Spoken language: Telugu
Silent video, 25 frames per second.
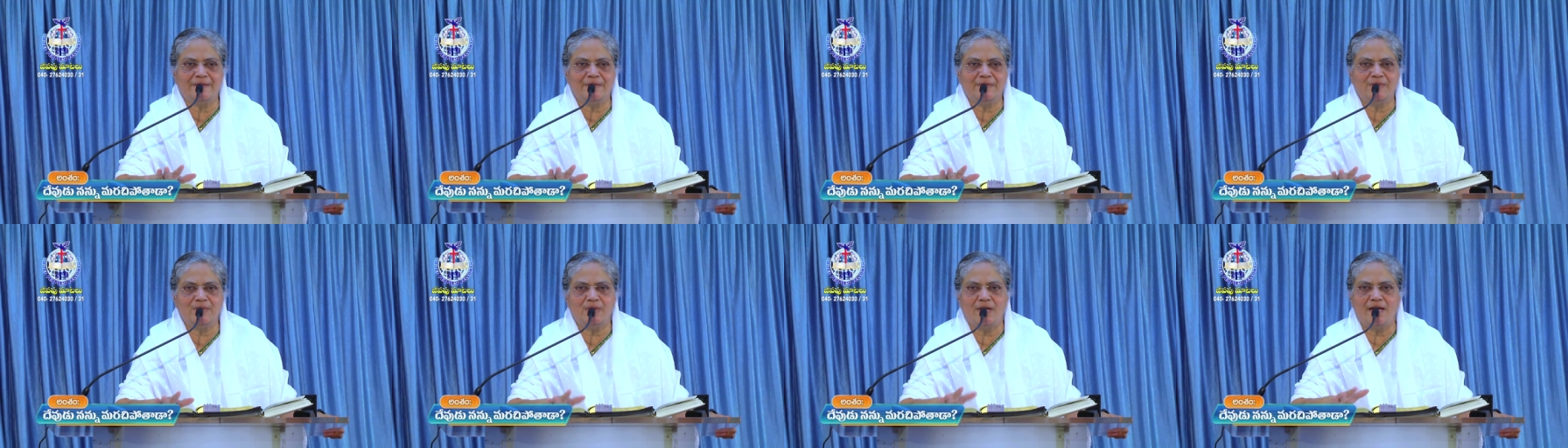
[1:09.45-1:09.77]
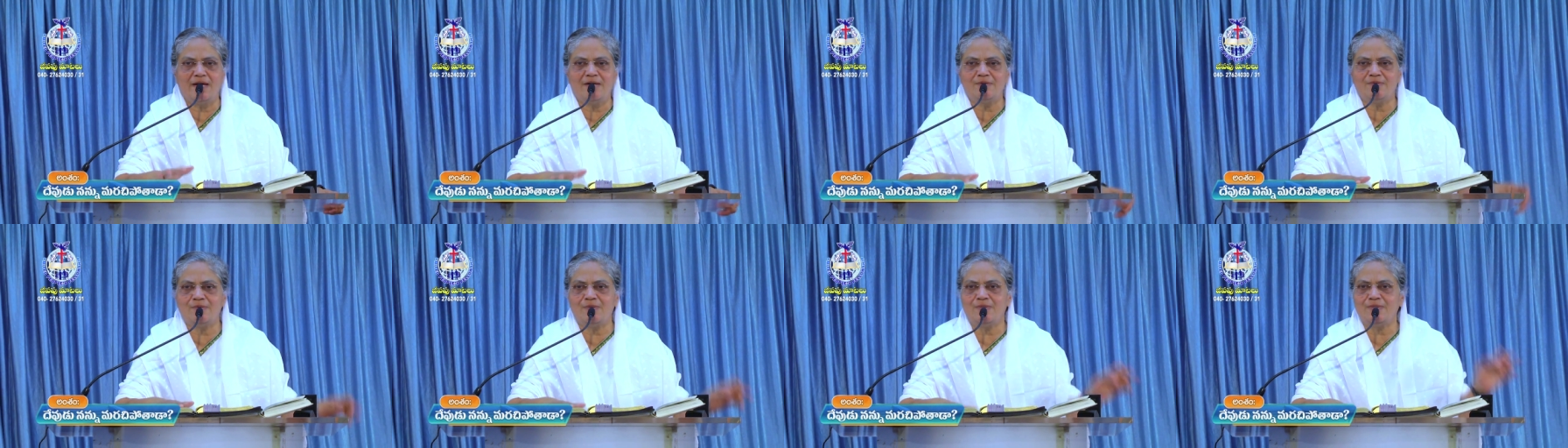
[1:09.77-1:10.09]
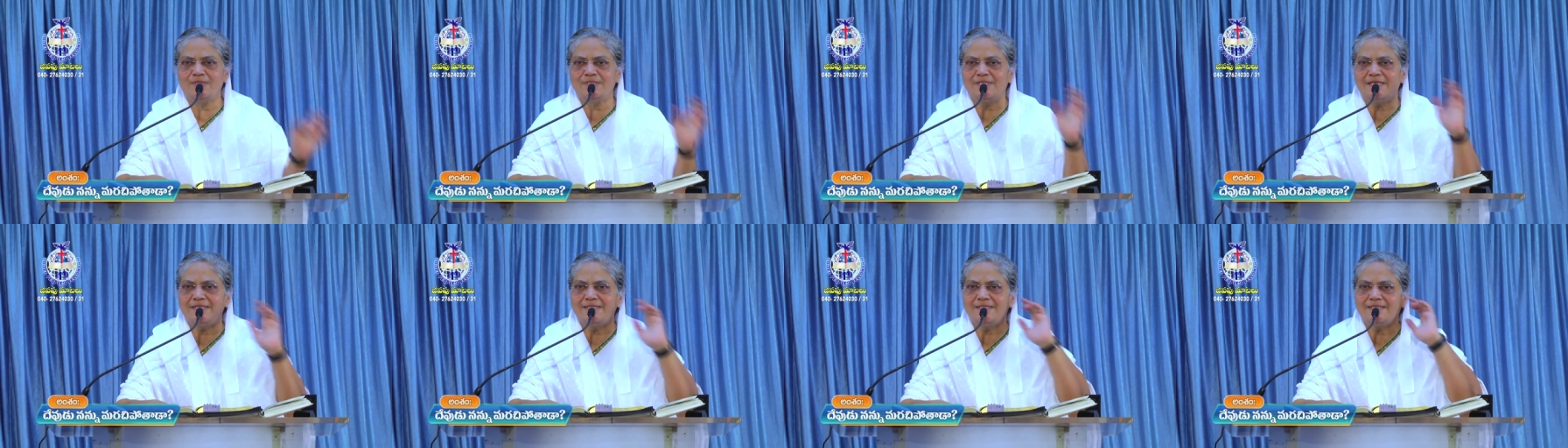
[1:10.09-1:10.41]
నువ్వు నా
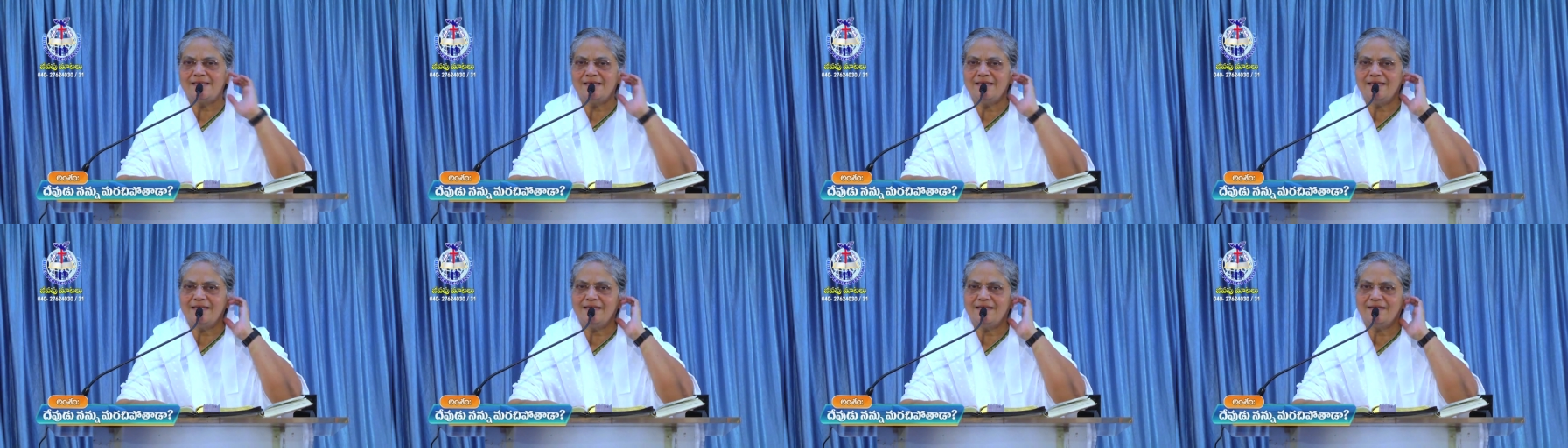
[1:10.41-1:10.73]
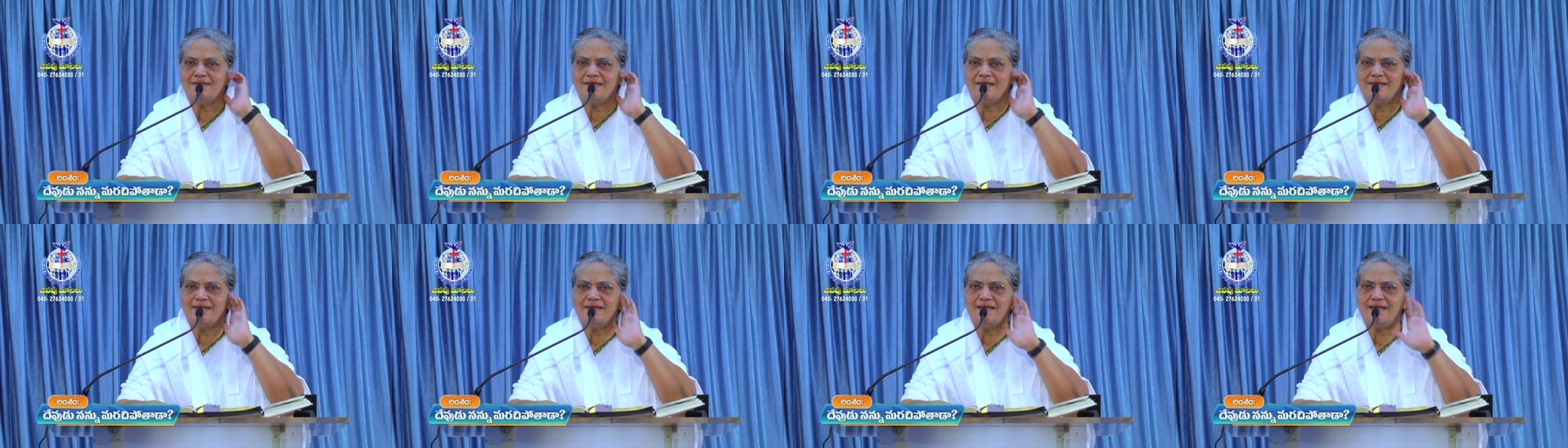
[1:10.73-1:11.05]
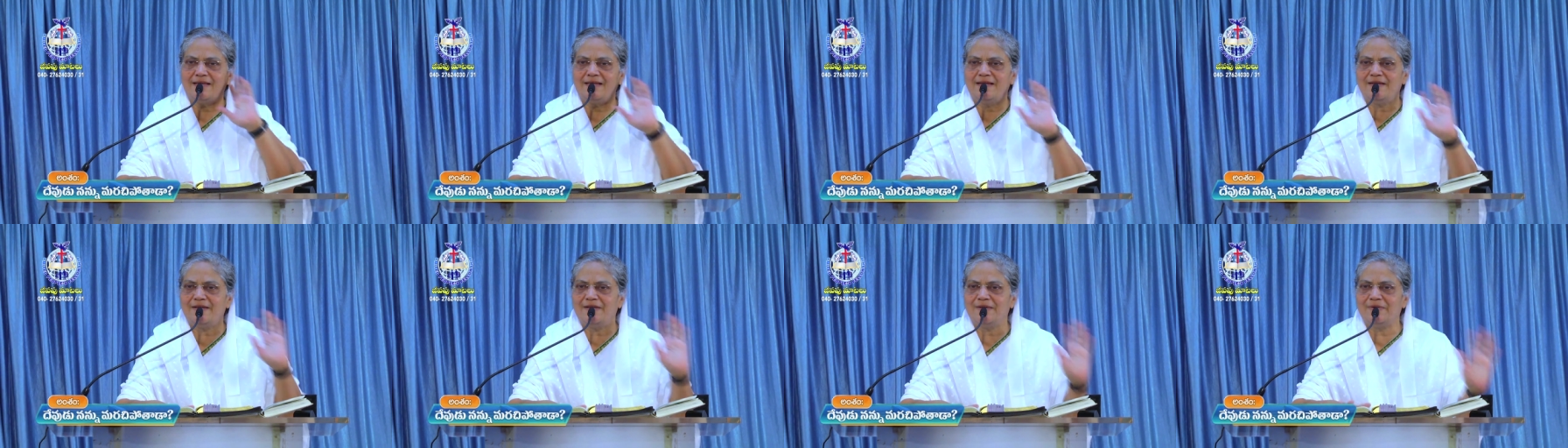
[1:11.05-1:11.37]
కొరకు చేసిన ఏ
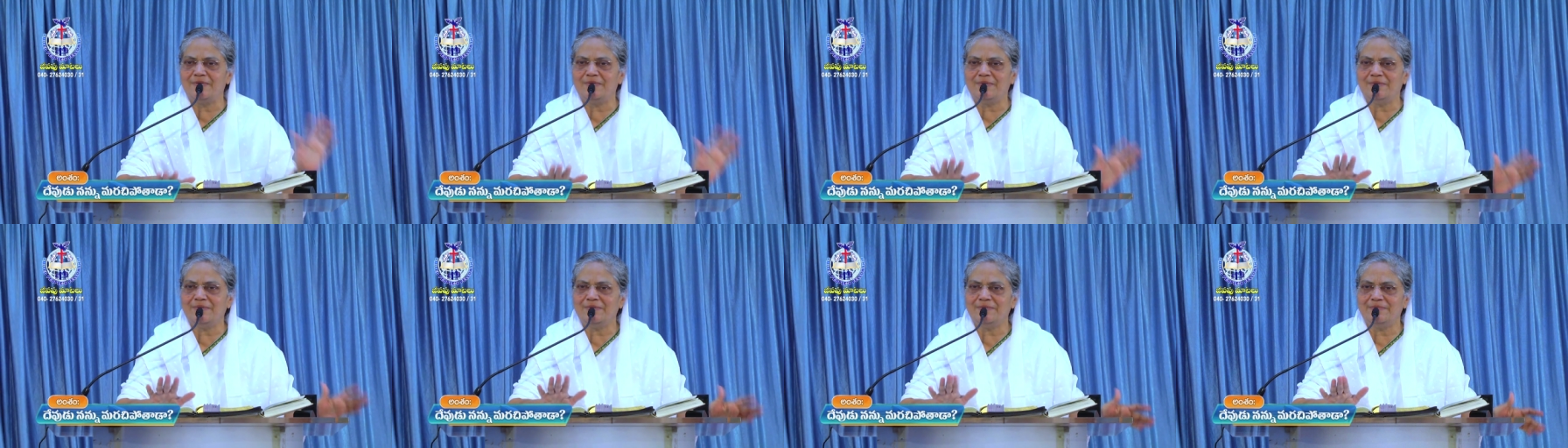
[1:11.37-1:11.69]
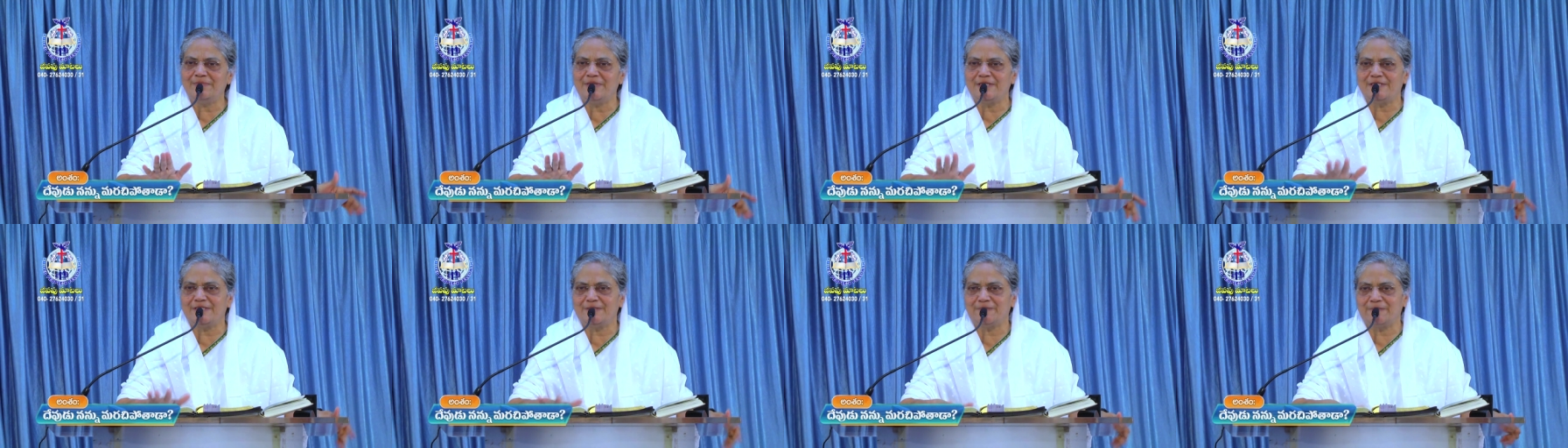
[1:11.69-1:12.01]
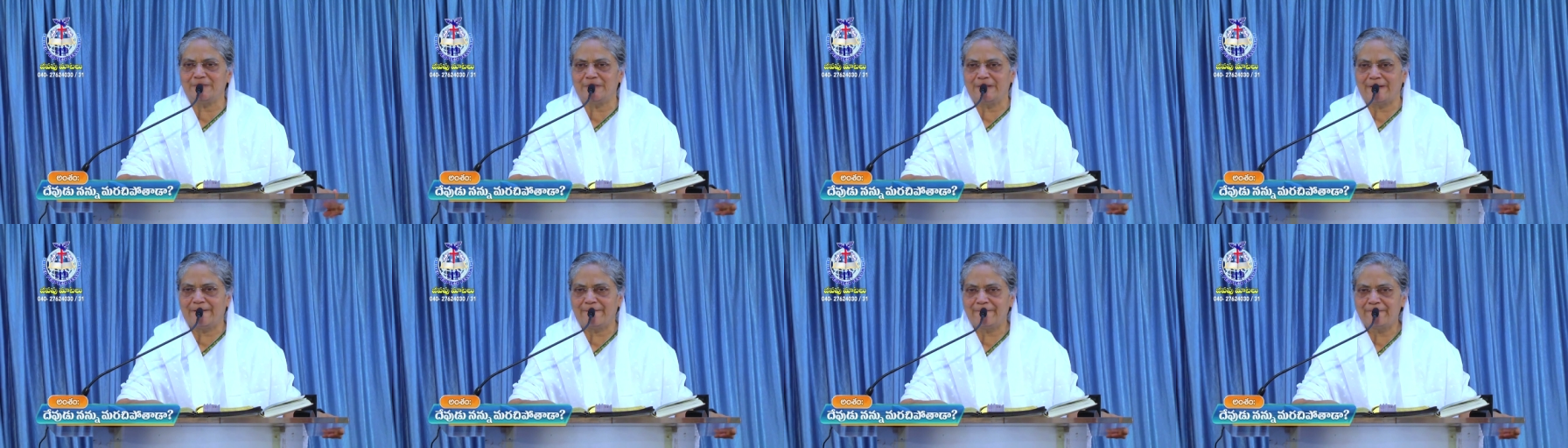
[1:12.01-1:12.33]
కార్యాన్ని నేను
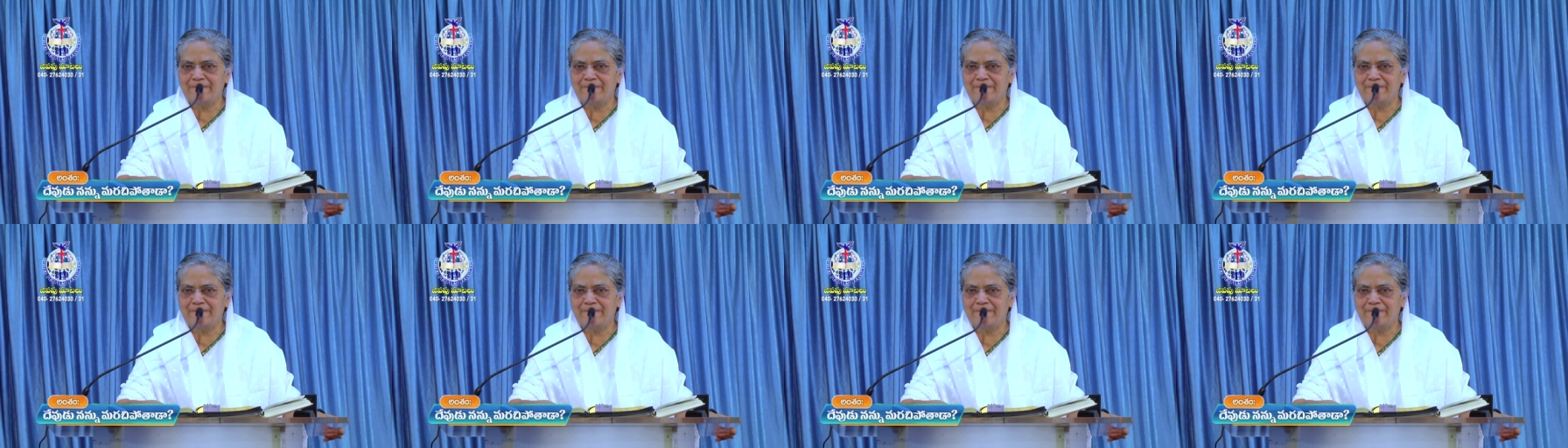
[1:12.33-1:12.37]
మర్చిపోను